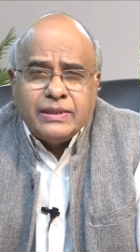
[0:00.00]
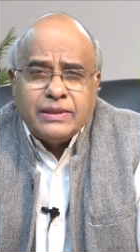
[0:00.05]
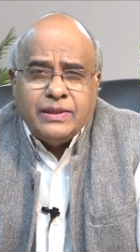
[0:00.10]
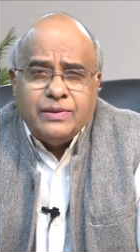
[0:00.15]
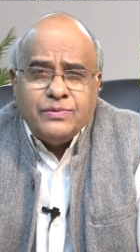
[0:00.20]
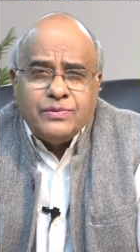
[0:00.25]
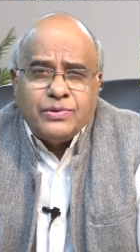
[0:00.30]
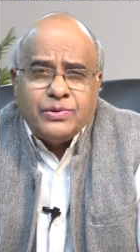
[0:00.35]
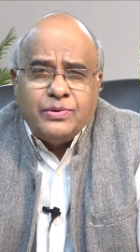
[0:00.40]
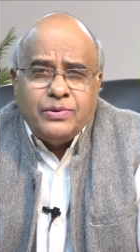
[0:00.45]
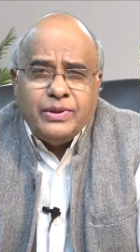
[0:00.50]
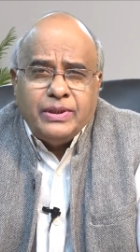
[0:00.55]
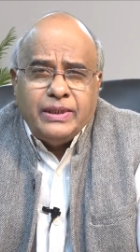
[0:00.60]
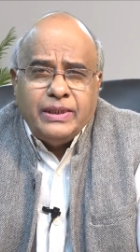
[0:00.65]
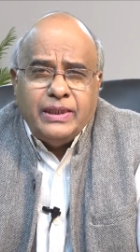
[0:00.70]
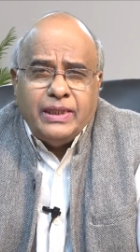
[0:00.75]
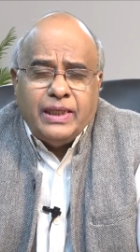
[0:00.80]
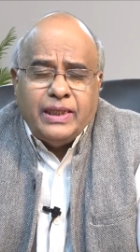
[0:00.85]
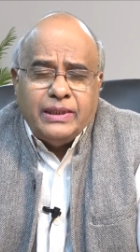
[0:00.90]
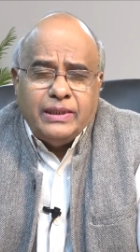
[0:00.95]

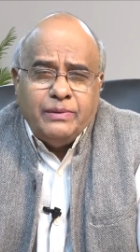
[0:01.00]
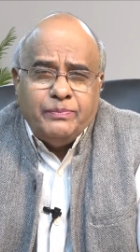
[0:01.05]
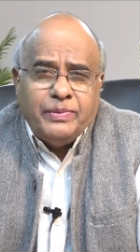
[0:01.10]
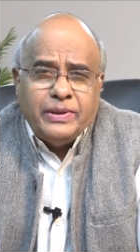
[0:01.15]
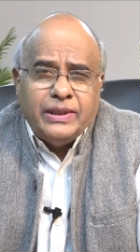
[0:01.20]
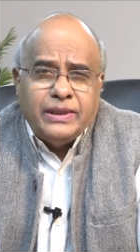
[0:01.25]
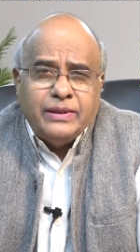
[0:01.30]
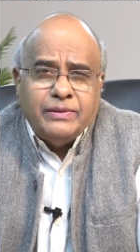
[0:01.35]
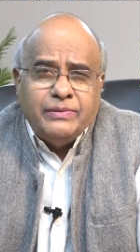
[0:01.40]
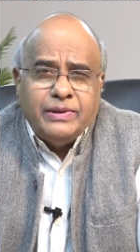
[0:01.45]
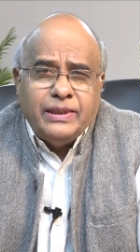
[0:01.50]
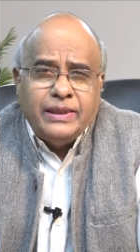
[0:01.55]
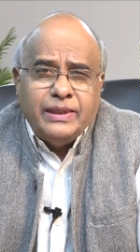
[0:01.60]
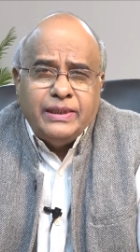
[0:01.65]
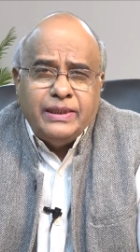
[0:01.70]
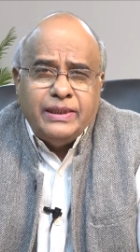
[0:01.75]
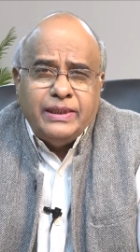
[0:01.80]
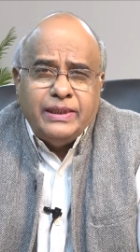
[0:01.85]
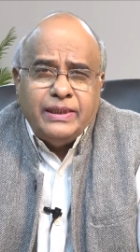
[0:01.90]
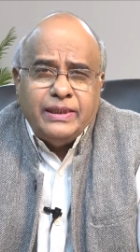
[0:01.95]
సంస్కృతి ఆధిపత్యం
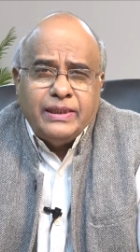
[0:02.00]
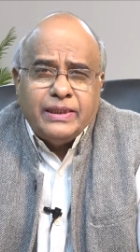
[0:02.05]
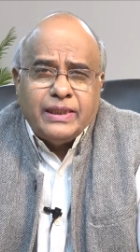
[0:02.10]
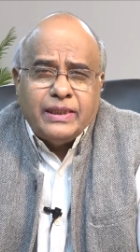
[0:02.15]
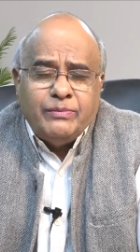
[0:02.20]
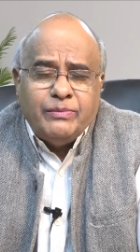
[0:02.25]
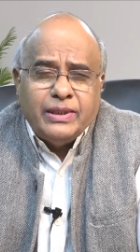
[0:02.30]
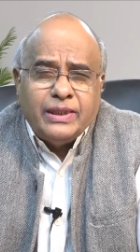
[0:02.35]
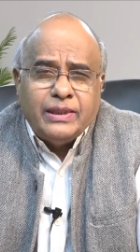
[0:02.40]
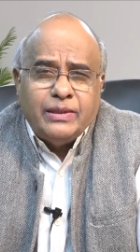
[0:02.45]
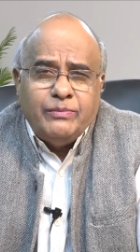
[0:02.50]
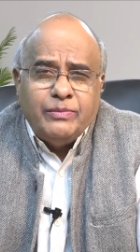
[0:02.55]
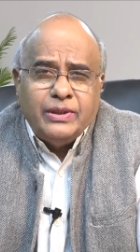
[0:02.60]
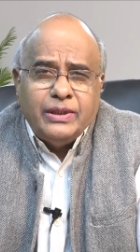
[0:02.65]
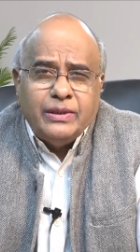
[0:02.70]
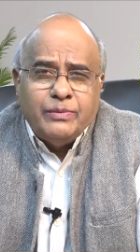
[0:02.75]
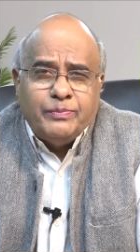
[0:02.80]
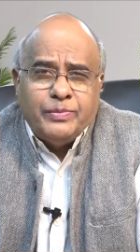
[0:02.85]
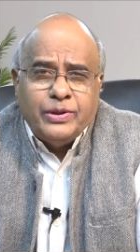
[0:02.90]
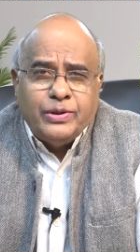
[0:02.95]
అనేది
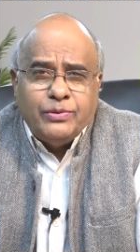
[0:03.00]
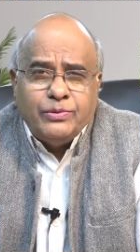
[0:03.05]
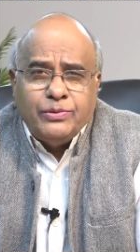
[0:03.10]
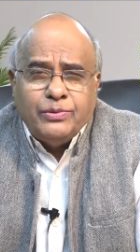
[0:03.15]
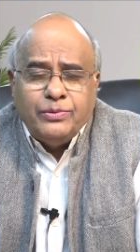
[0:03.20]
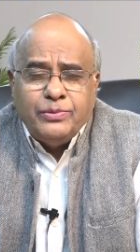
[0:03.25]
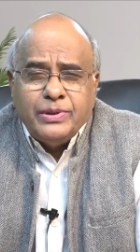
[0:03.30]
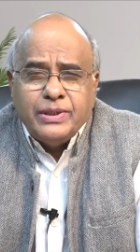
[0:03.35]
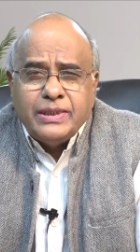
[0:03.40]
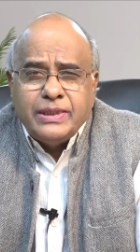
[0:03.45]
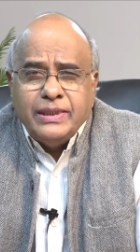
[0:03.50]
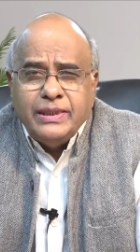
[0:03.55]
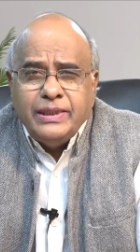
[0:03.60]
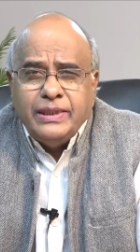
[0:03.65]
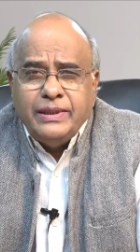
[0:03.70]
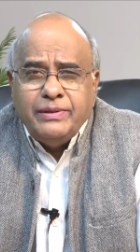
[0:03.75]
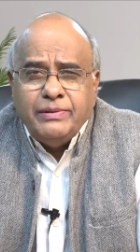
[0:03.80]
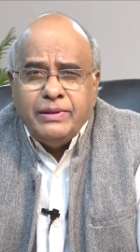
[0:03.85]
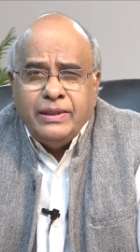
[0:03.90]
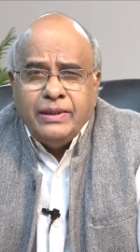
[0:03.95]
క్రమక్రమంగా పెరుగుతూ
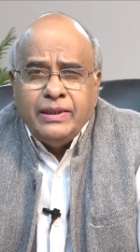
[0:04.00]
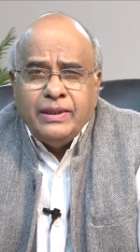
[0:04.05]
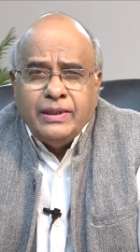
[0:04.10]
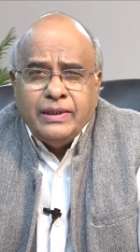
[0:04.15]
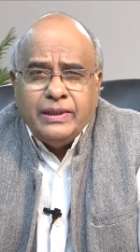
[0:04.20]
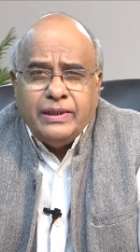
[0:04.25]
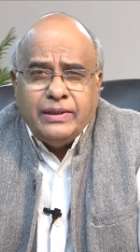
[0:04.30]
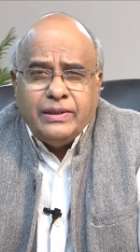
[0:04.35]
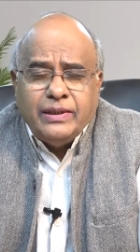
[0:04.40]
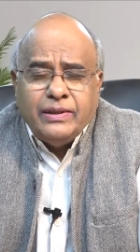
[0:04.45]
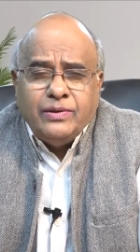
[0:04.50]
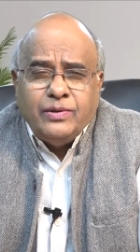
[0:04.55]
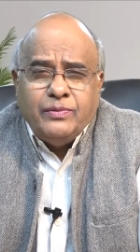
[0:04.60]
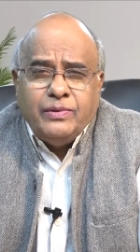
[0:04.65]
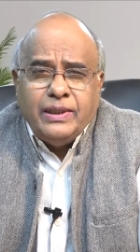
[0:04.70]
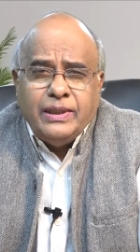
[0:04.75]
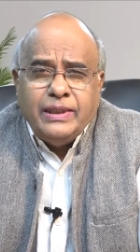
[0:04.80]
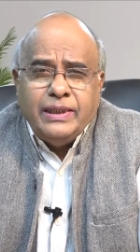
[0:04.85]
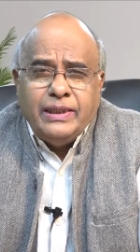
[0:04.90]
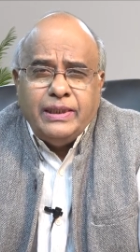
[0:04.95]
వచ్చింది
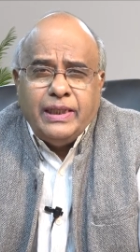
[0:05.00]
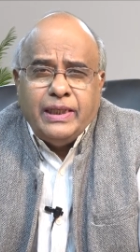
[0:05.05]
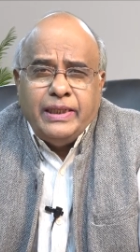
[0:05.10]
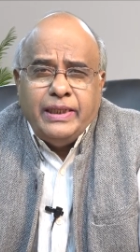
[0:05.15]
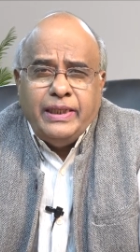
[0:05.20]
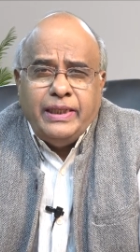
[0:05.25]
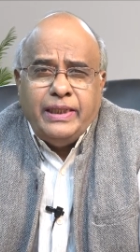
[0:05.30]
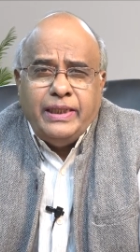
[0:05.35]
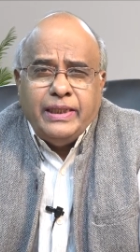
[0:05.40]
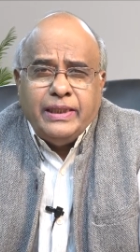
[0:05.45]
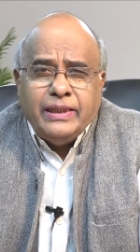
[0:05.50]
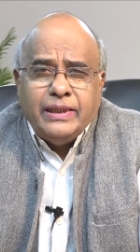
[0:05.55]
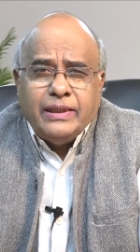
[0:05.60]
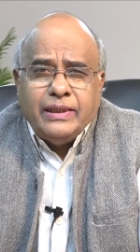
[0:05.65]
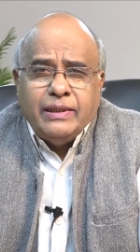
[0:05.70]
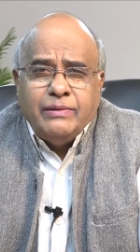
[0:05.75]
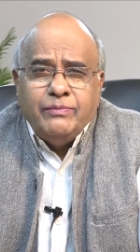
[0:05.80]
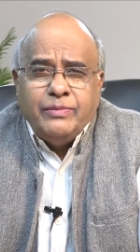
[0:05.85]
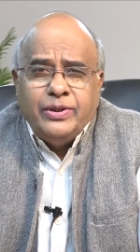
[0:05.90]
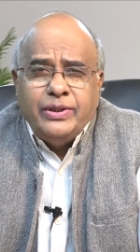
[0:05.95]
అందువలనే అనేక
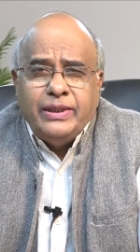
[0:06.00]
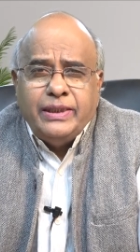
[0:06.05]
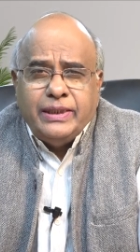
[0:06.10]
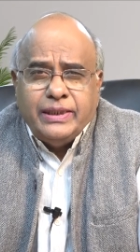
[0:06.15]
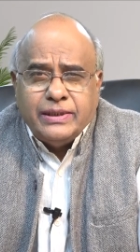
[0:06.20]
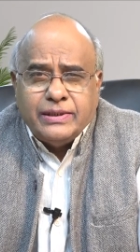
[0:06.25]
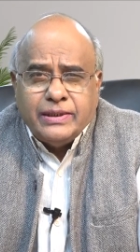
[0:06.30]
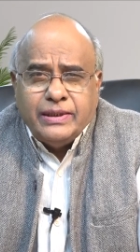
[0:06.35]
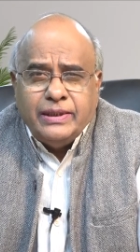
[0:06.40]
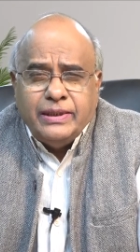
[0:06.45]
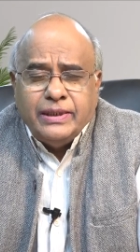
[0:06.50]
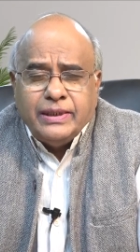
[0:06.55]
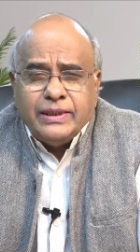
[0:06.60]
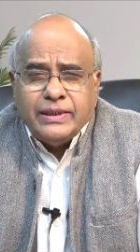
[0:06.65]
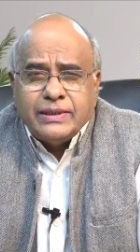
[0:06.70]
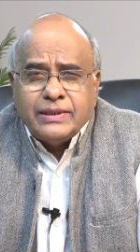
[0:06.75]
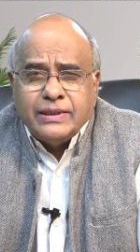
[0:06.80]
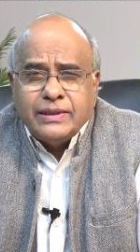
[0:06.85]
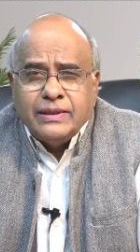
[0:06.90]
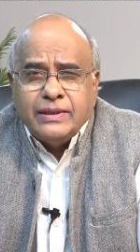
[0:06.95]
కమ్యూనిటీస్ అనేక